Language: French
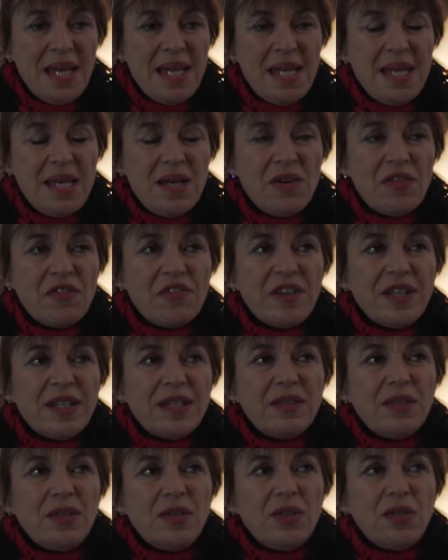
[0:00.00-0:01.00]
Et en
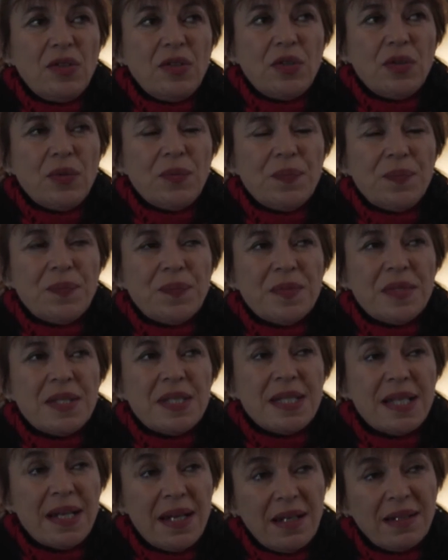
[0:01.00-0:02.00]
fait, euh,
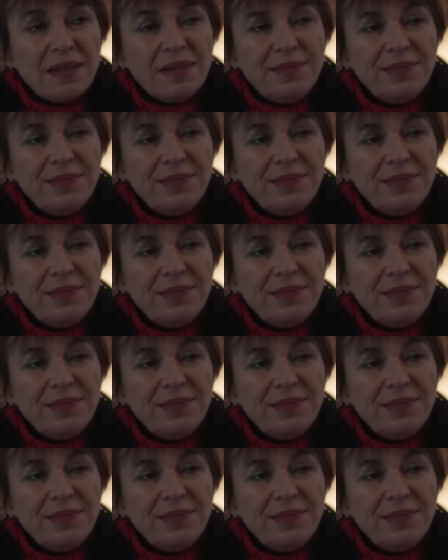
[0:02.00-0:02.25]
c'est là